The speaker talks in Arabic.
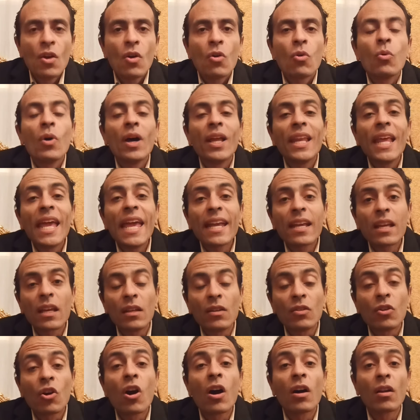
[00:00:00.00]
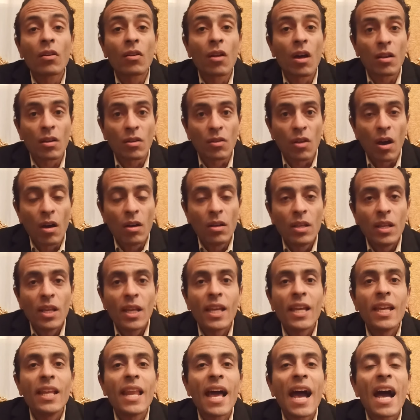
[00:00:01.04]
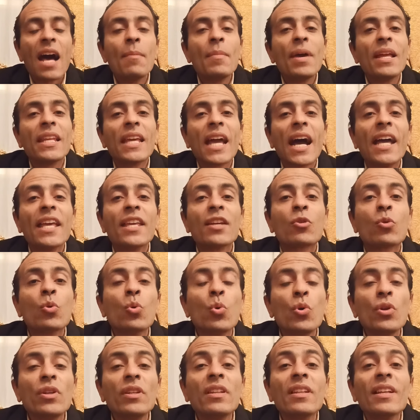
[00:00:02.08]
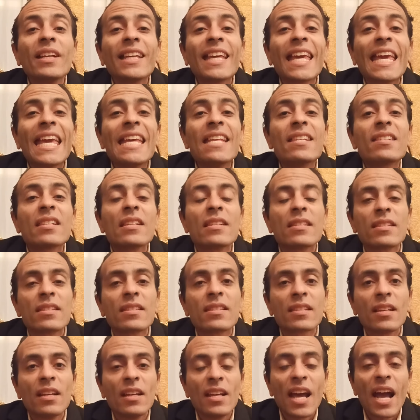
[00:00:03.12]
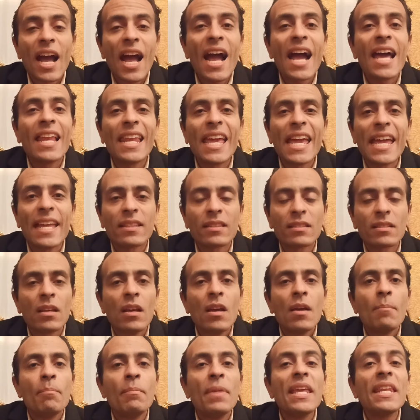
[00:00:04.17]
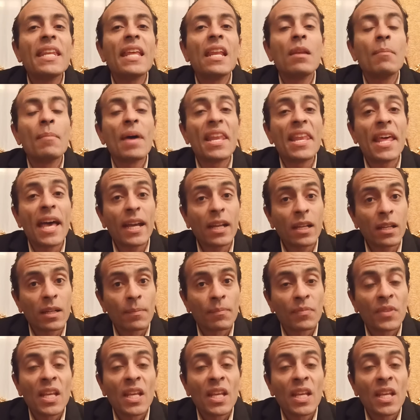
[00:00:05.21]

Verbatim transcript: ولكن قررنا العملي هيكون كيسز حالات من المنهج